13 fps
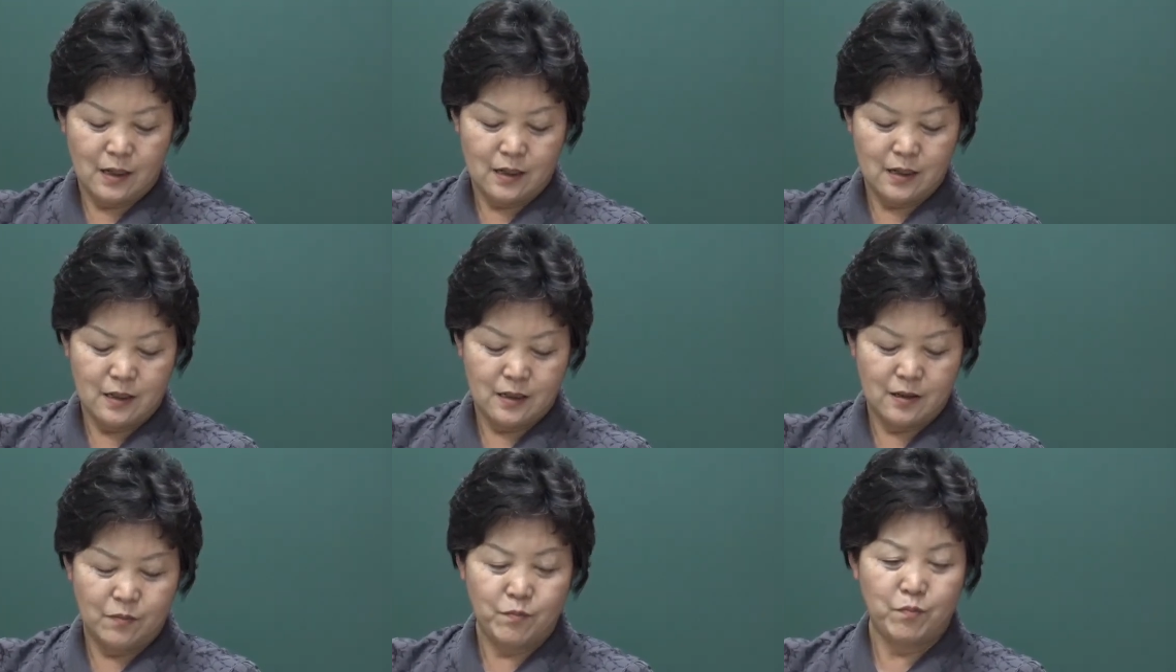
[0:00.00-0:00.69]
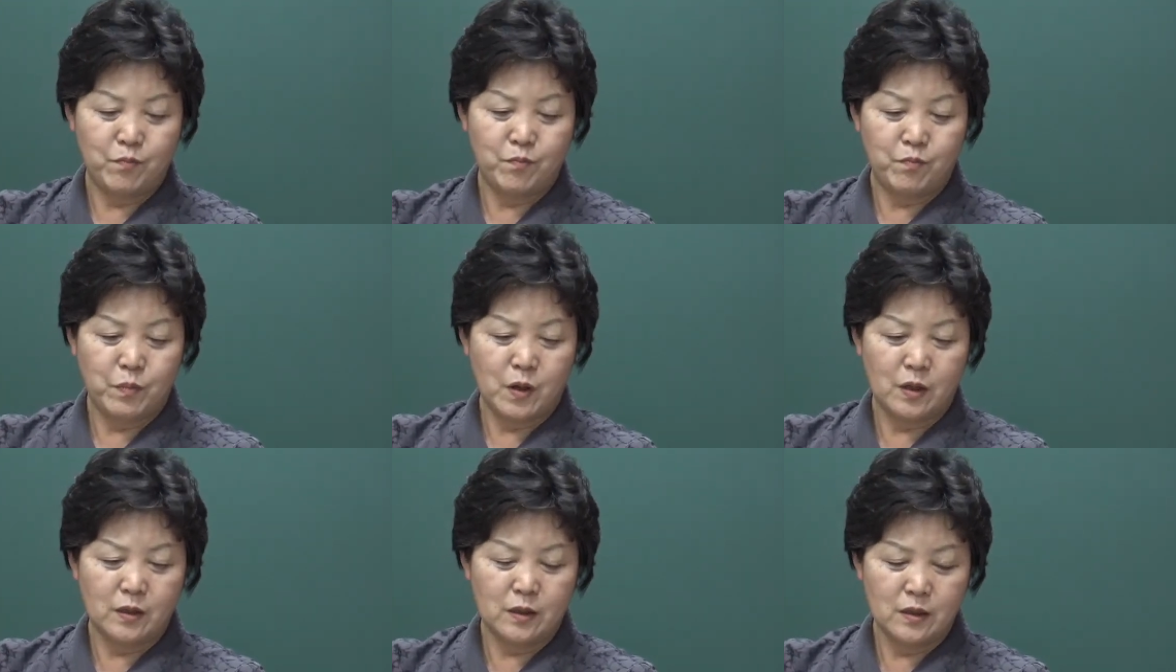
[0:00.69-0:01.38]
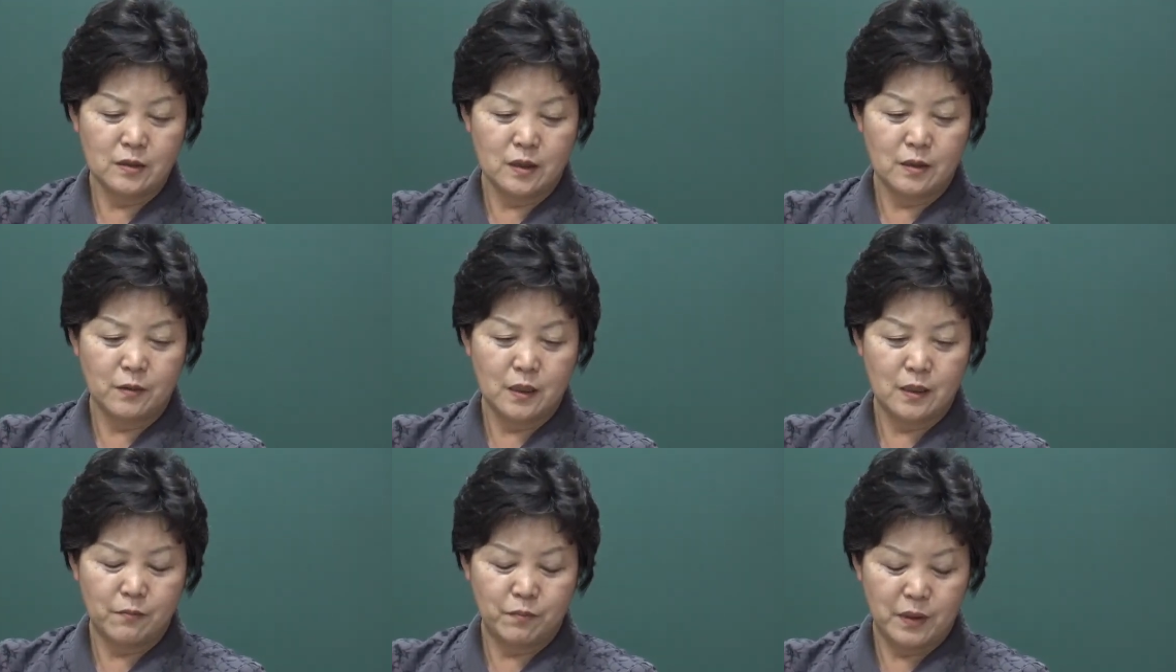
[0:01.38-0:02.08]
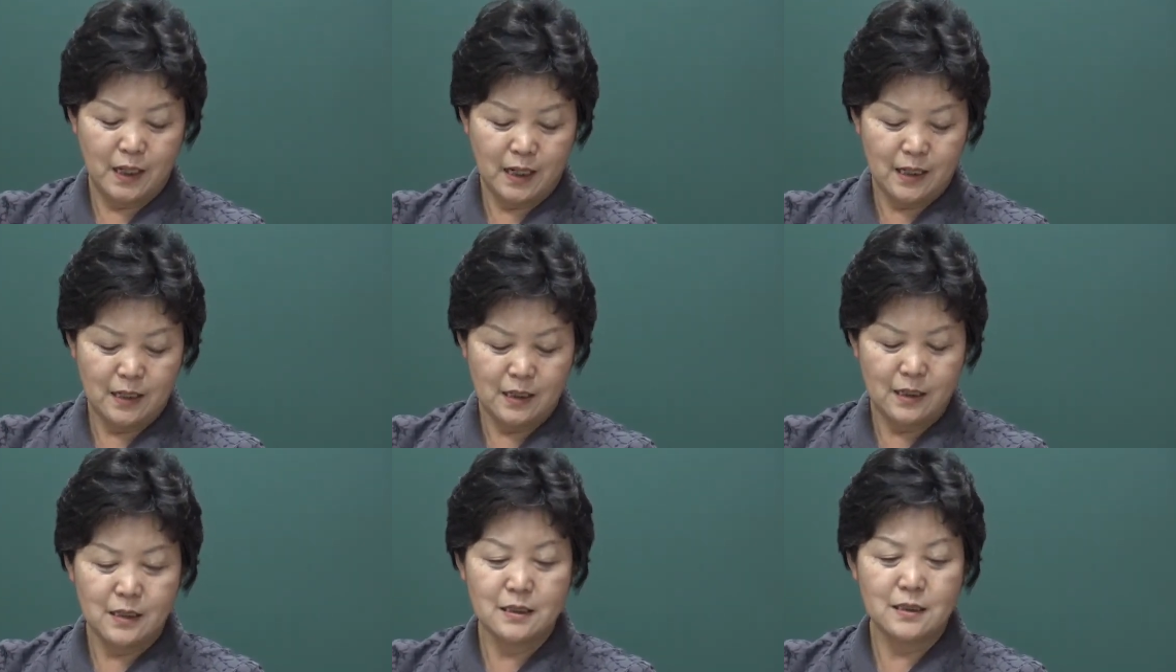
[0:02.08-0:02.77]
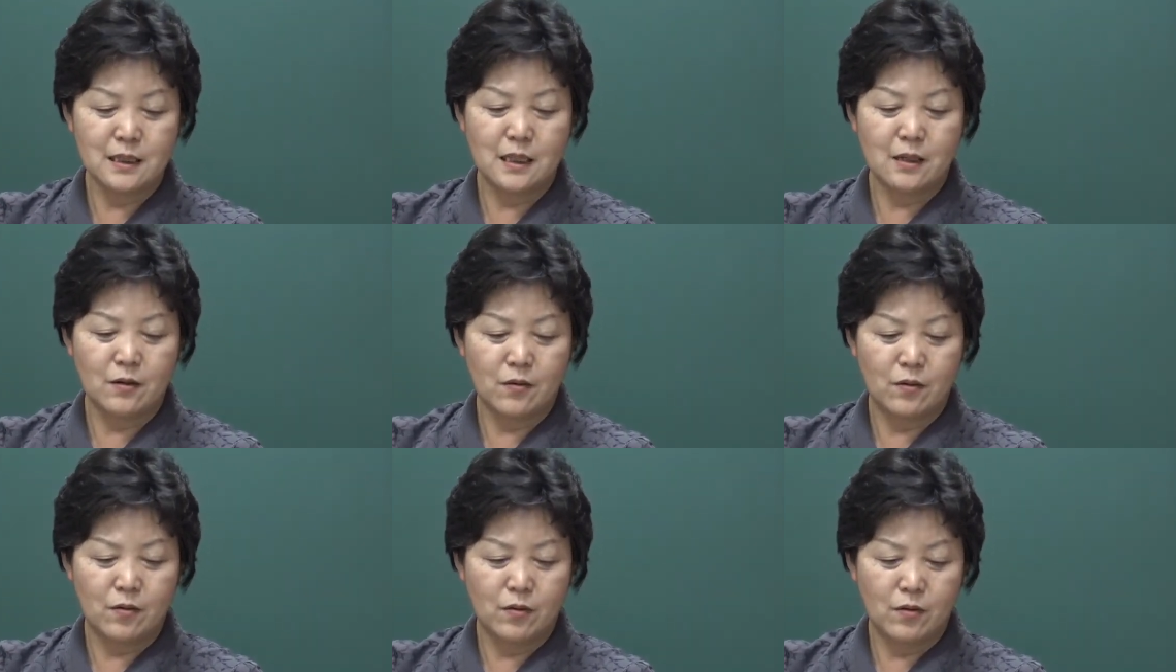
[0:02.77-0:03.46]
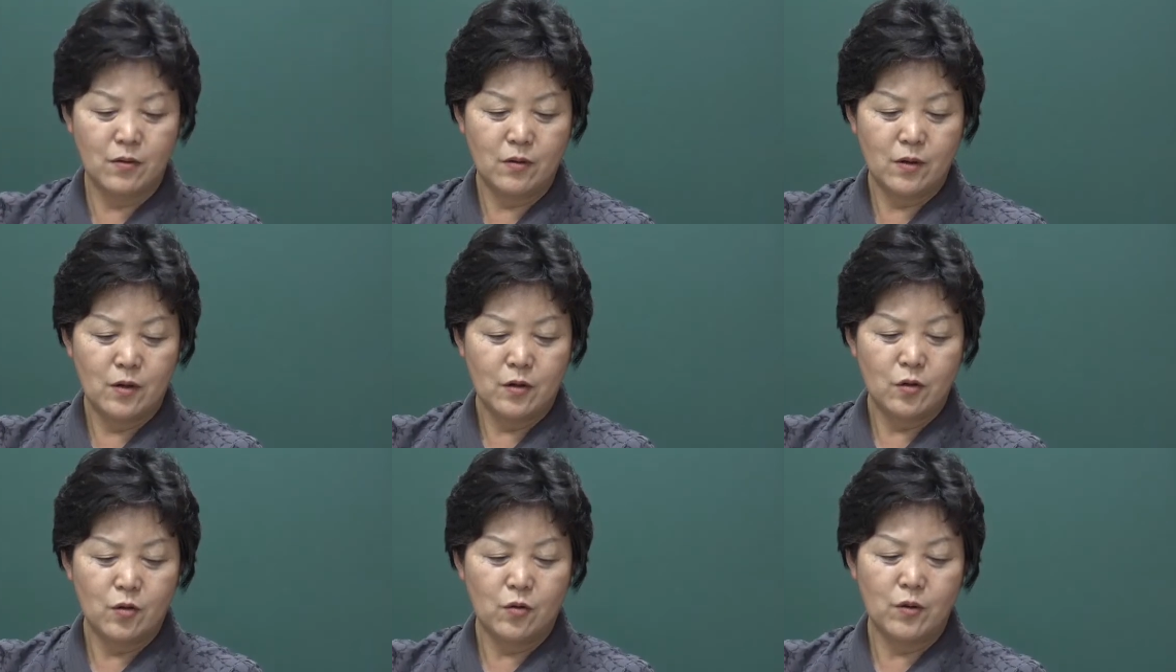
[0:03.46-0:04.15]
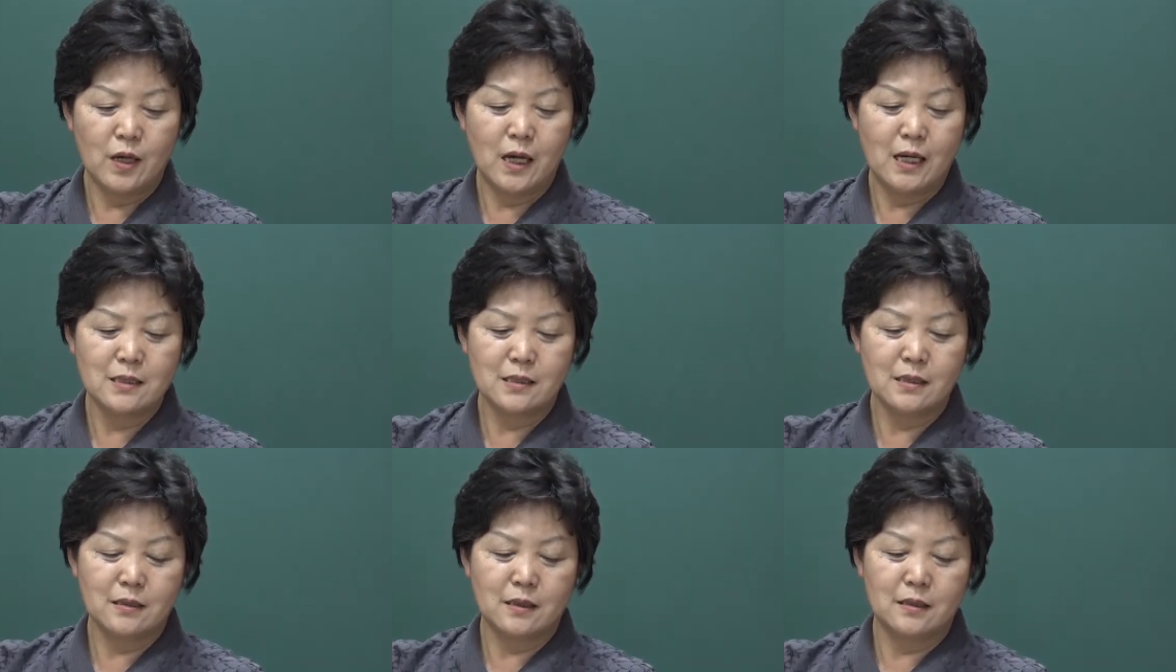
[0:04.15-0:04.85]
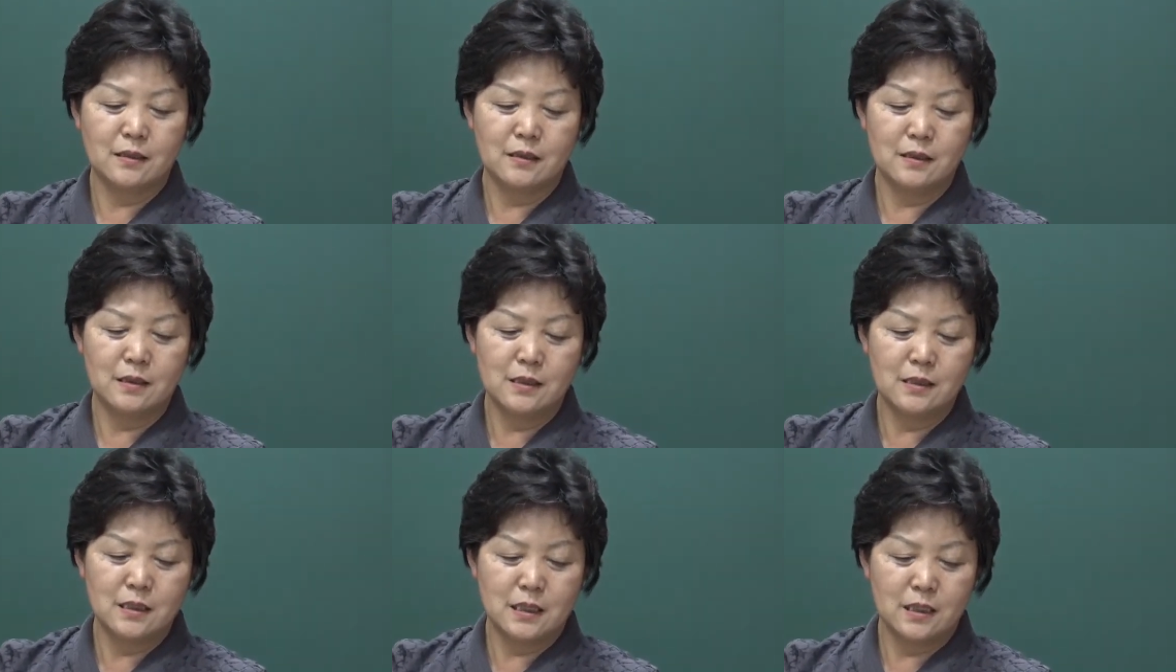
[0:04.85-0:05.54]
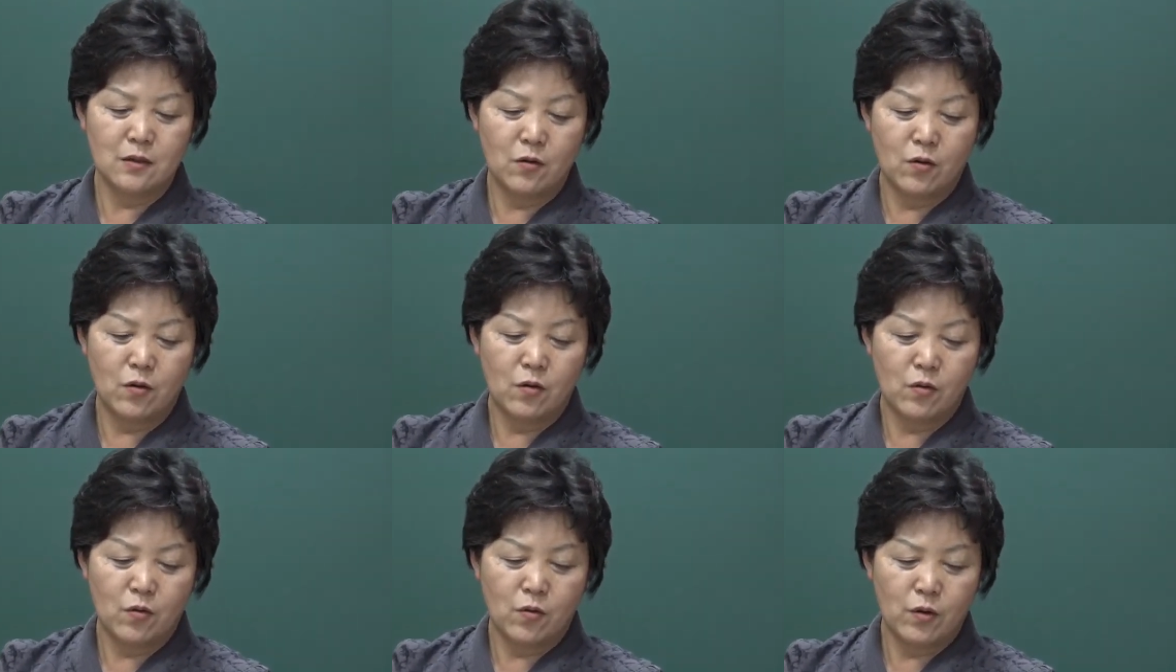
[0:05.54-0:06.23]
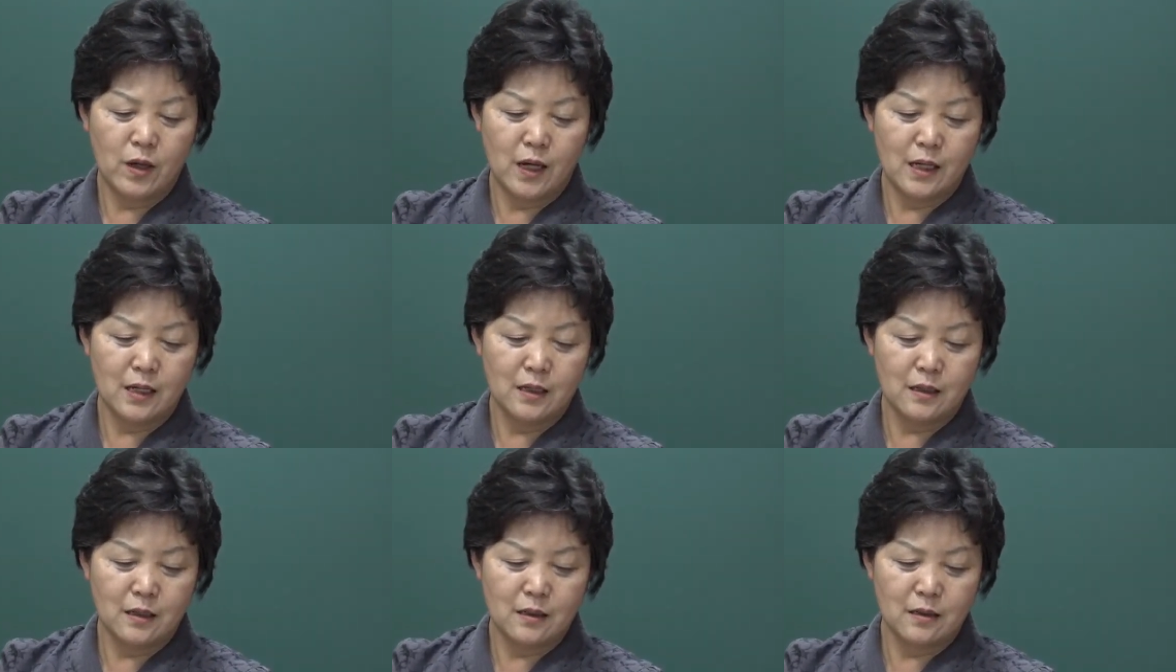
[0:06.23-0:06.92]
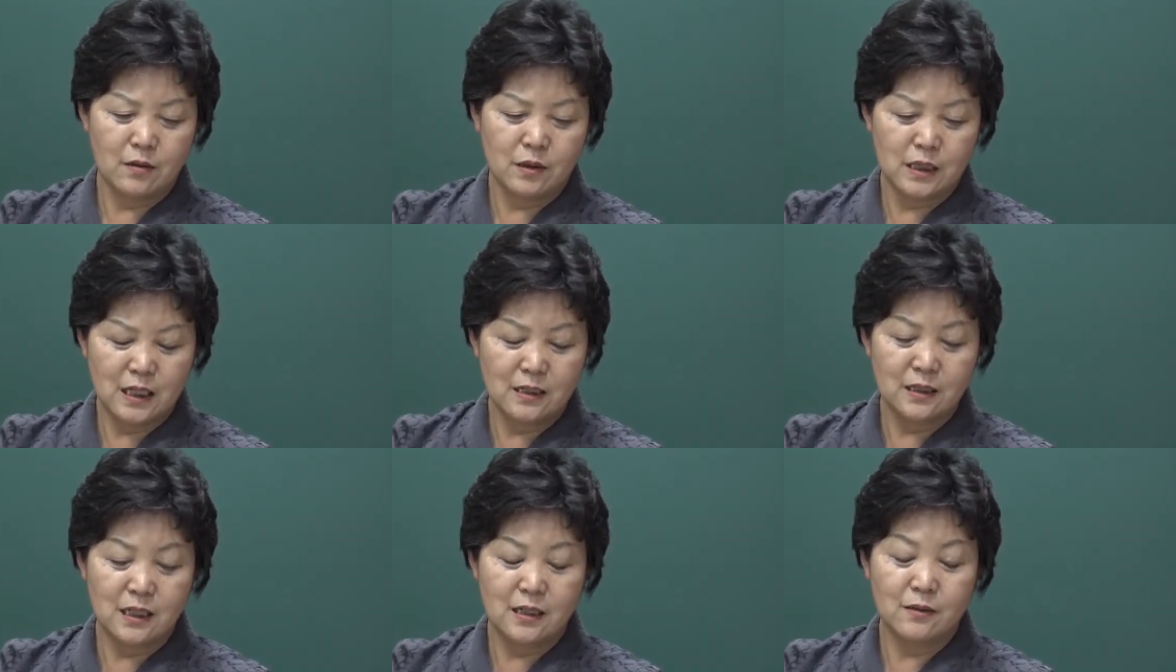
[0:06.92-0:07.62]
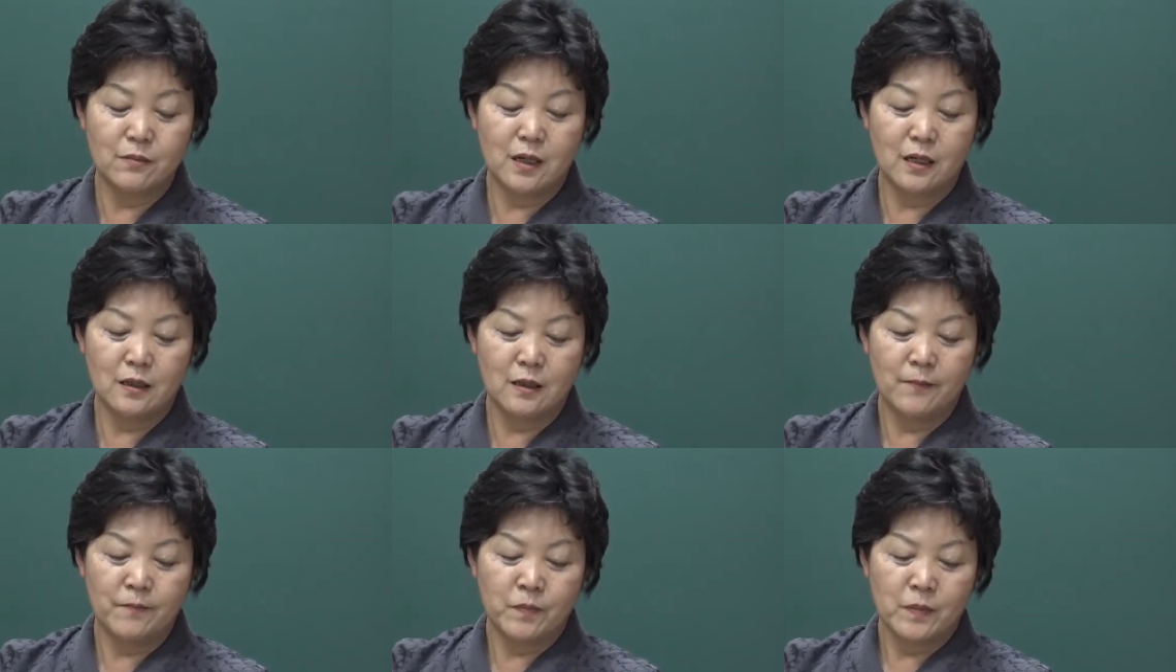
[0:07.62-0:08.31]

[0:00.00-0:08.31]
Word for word: 그 건너서 그 피하는 뜻이 있고 효에 있어서는 지오 오에 이르러 이르면